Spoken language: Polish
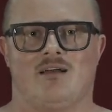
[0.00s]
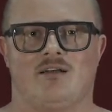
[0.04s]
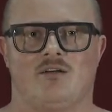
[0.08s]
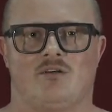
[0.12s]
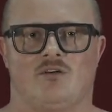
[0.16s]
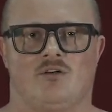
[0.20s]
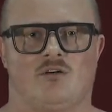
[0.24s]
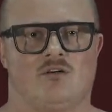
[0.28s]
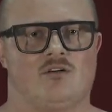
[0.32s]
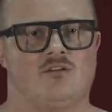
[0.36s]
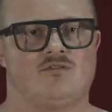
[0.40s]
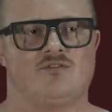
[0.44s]

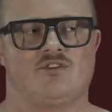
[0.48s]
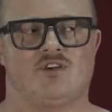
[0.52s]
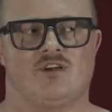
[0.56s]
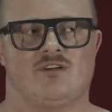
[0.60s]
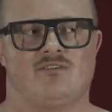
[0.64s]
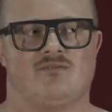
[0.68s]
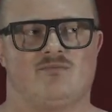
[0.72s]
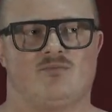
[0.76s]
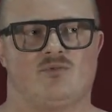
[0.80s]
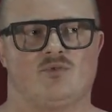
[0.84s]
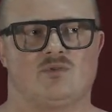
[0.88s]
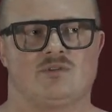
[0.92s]
O,
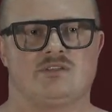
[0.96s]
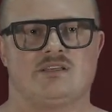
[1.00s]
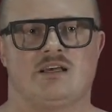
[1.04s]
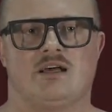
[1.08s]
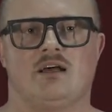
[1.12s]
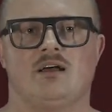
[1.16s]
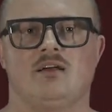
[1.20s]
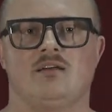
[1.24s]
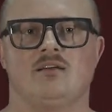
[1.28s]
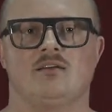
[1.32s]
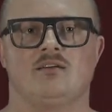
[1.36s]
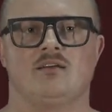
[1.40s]
wziąłem w
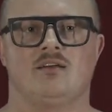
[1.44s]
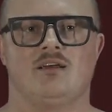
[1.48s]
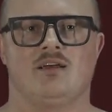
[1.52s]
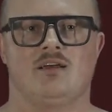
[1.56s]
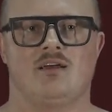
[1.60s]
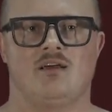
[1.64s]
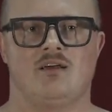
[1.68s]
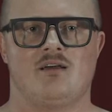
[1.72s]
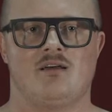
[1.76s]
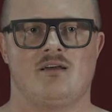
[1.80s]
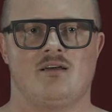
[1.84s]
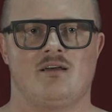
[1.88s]
płuca.
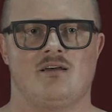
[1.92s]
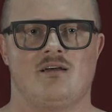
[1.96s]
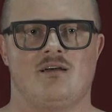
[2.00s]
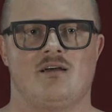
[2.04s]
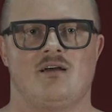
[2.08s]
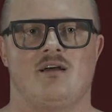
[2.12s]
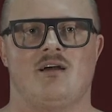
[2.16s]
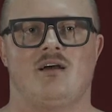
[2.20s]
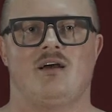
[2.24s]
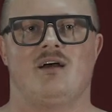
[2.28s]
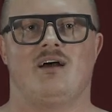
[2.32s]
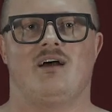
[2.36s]

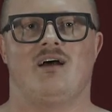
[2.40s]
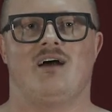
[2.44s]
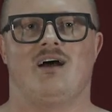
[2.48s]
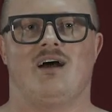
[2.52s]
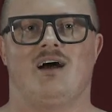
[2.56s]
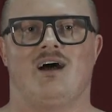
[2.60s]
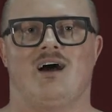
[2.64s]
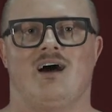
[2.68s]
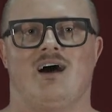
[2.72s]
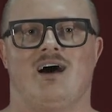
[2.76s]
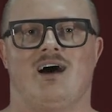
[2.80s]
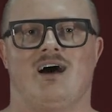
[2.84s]

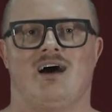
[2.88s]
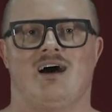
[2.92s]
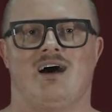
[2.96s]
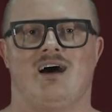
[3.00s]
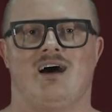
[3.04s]
A.